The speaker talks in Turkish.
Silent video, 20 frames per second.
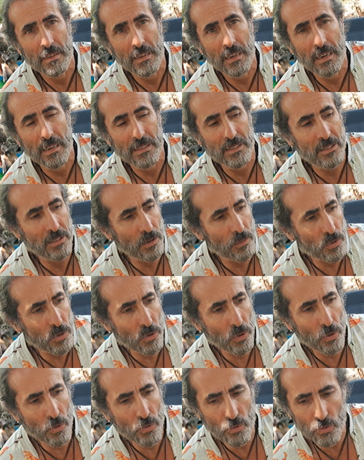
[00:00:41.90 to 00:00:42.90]
Ya işte bu
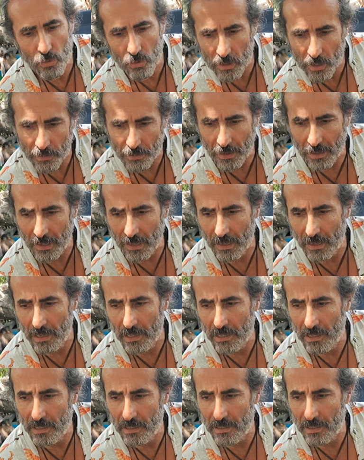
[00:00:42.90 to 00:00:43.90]
yoğunlukta falan
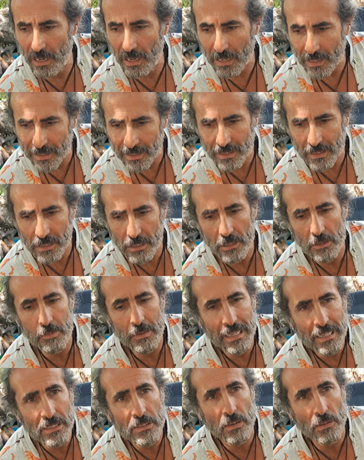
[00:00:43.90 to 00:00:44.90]
hani arada
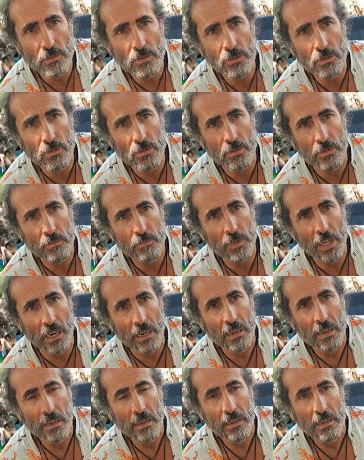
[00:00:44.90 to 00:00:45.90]
gitmeye çalışıyorum da
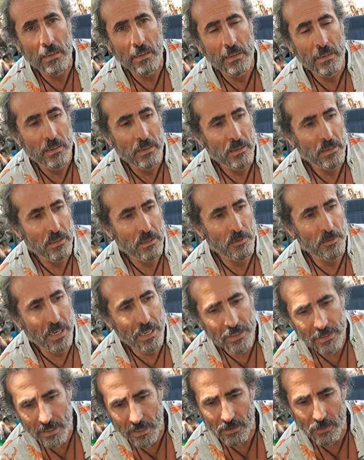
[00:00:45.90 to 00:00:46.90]
işte
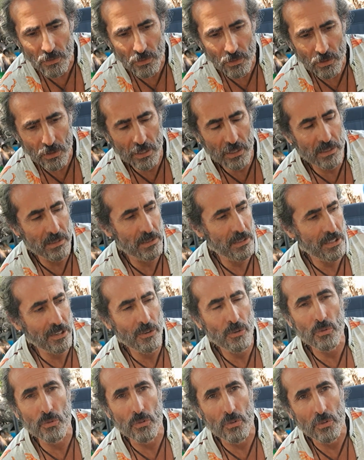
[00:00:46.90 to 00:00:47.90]
bazen öyle şey
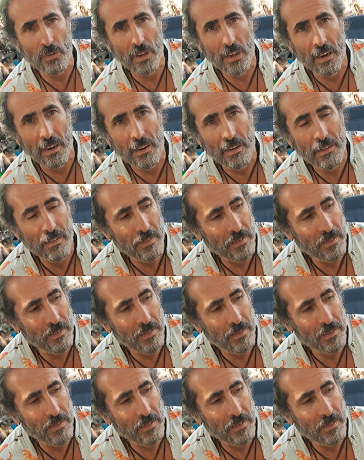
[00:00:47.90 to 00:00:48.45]
oluyor ya.